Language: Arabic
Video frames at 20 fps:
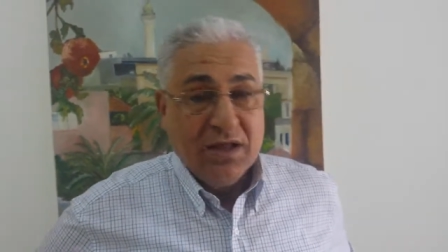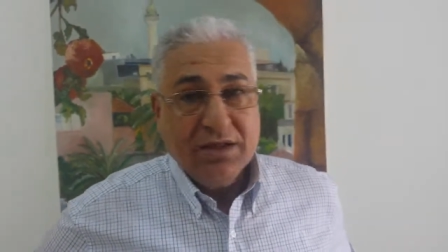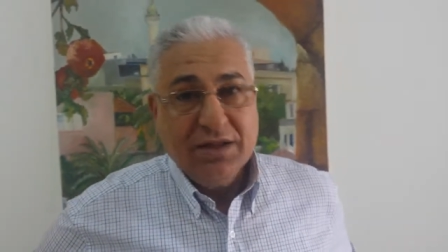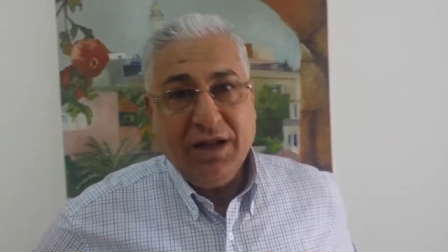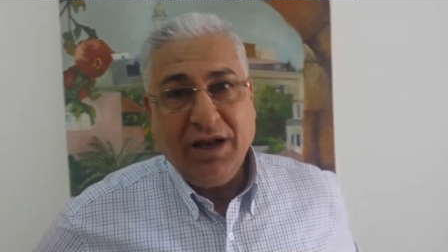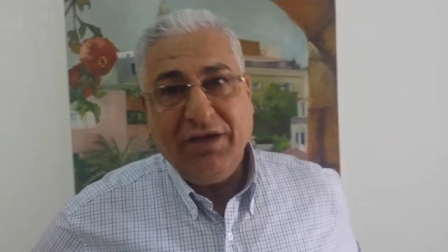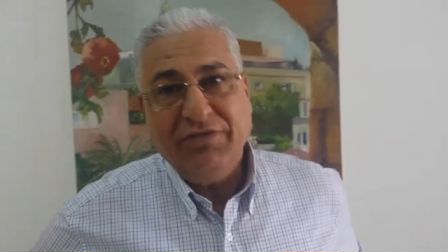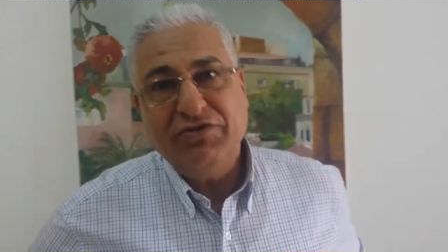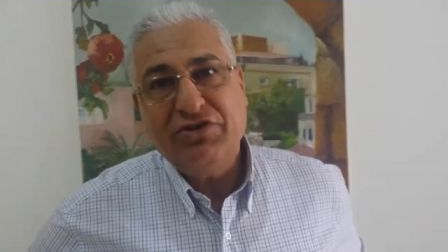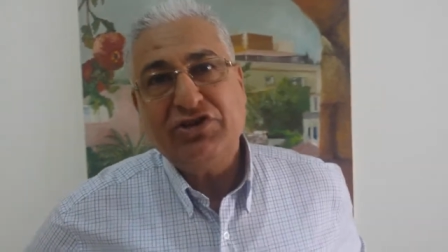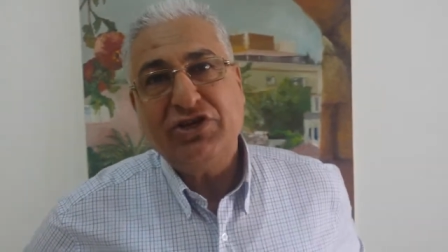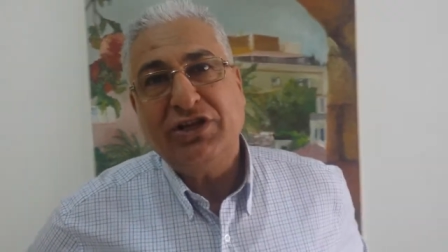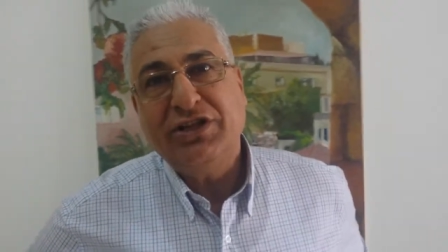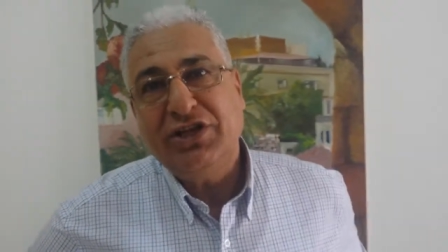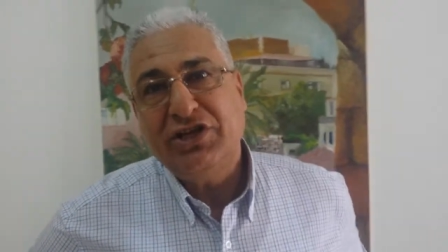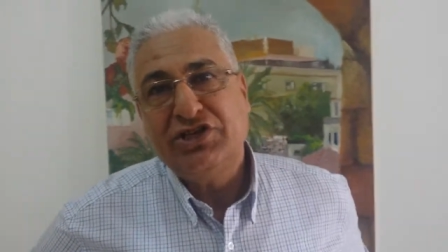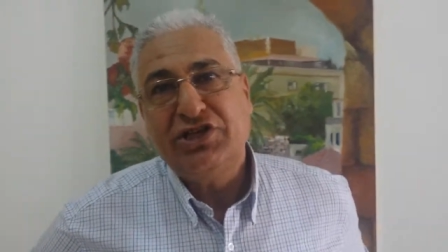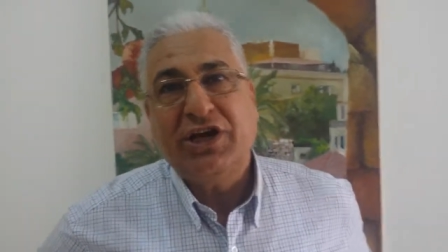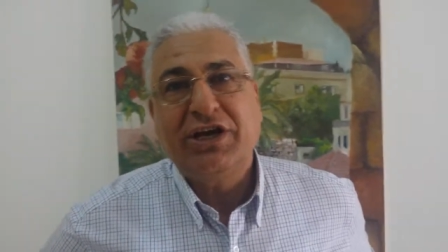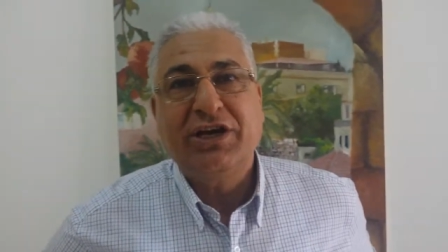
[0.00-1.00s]
طلع فيش
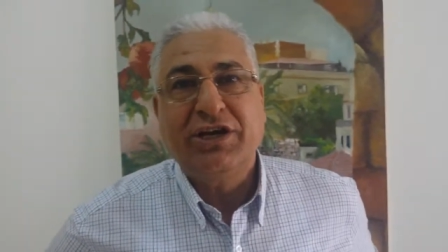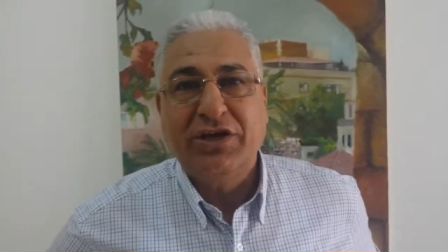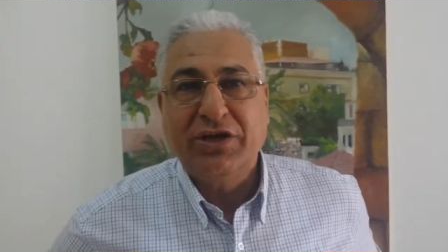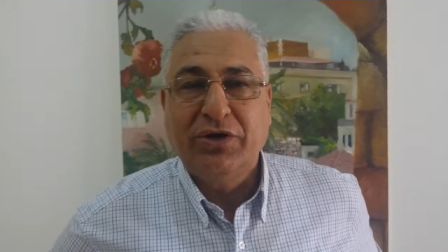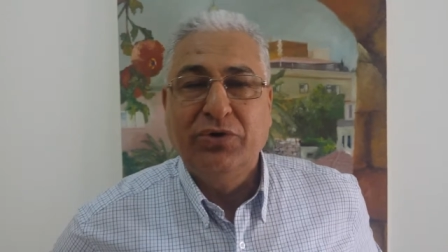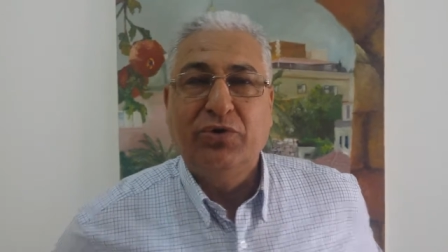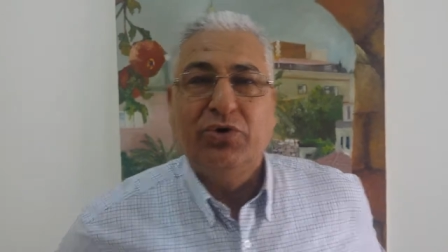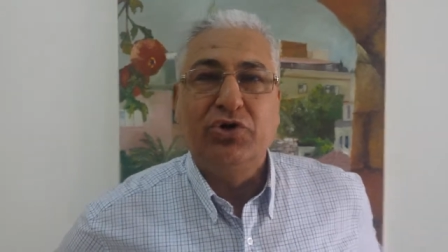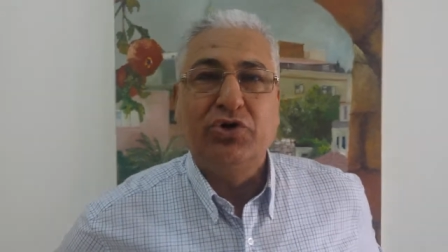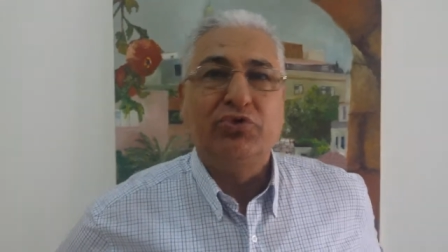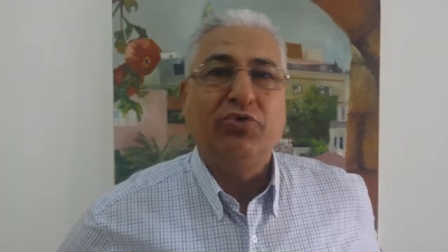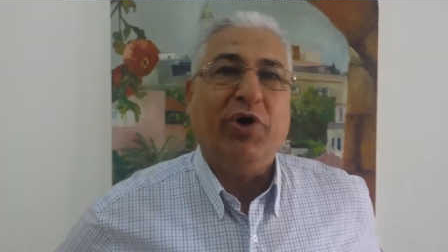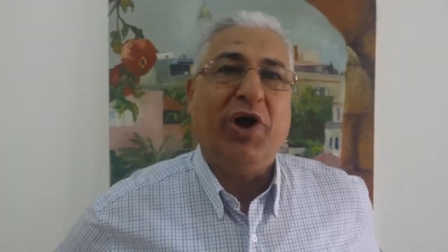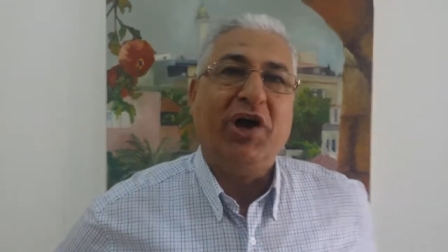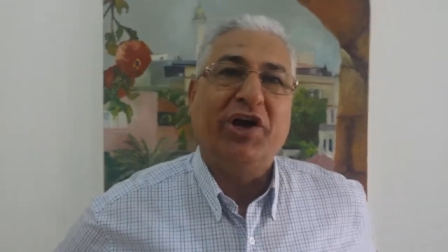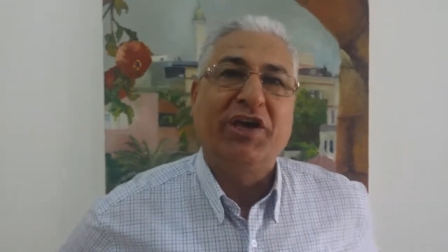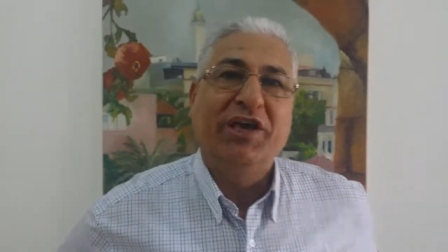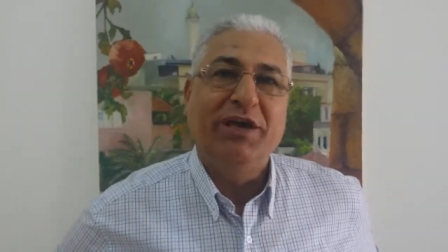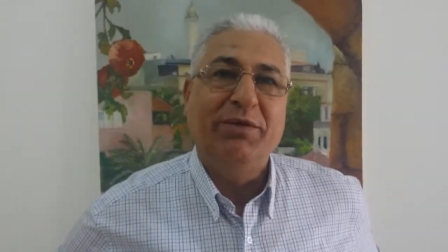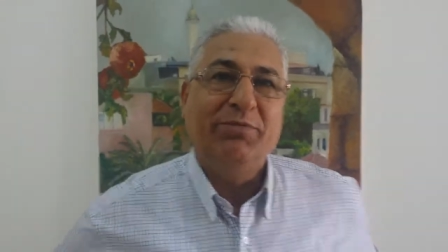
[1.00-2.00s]
أدنى شك أنه خطوة
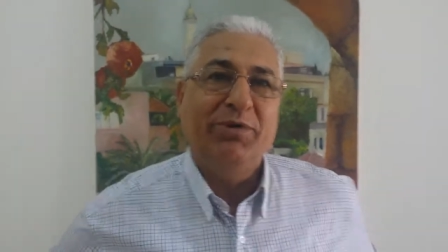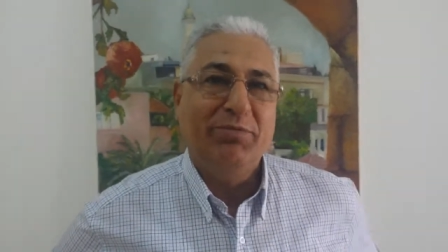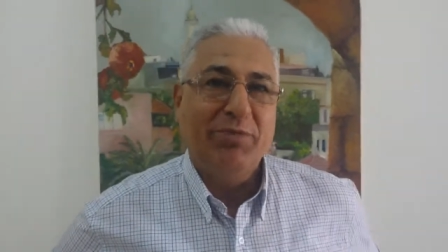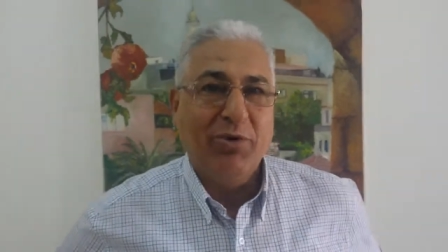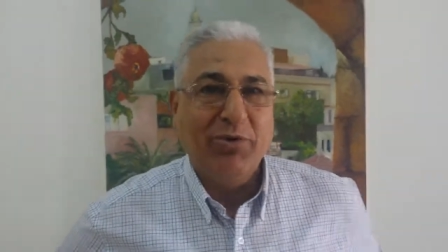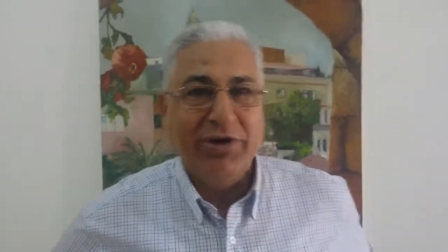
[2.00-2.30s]
حكيمة